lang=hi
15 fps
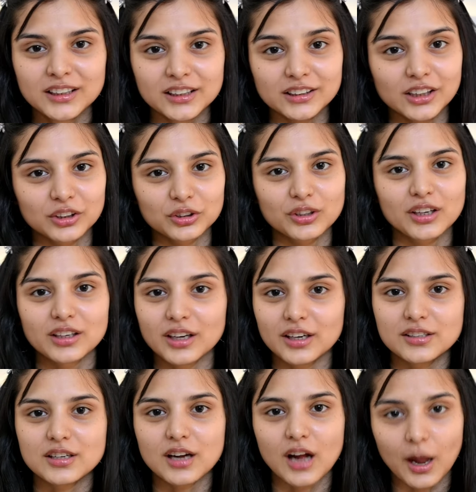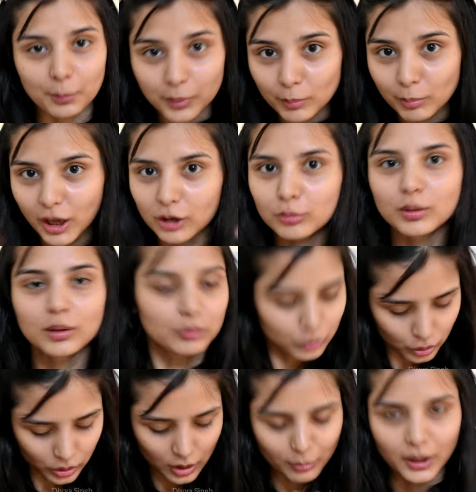इधर उधर हर जगह आपके बालों में भी
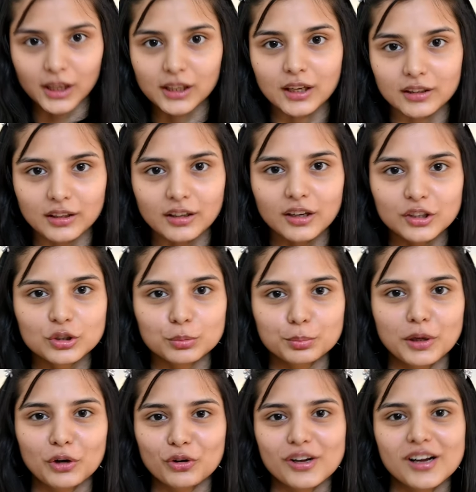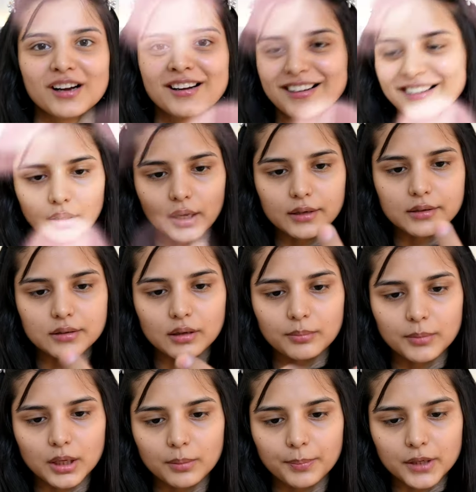उसका बाल कहीं ना कहीं छुपा होगा नेक्स्ट है
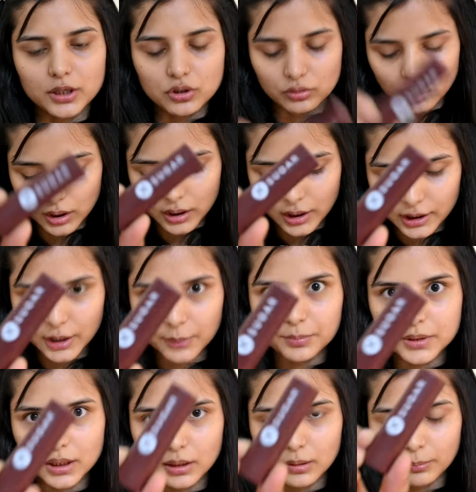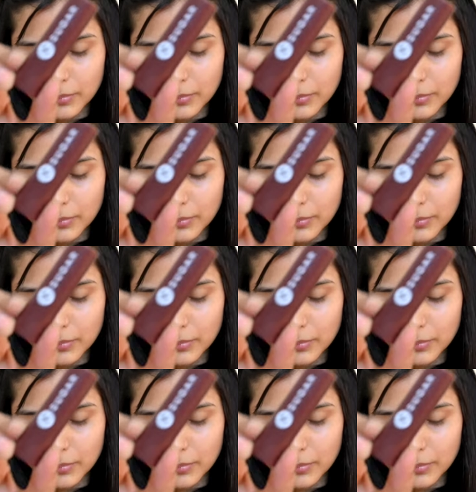मेरे पास शुगर का टिप्सी लिप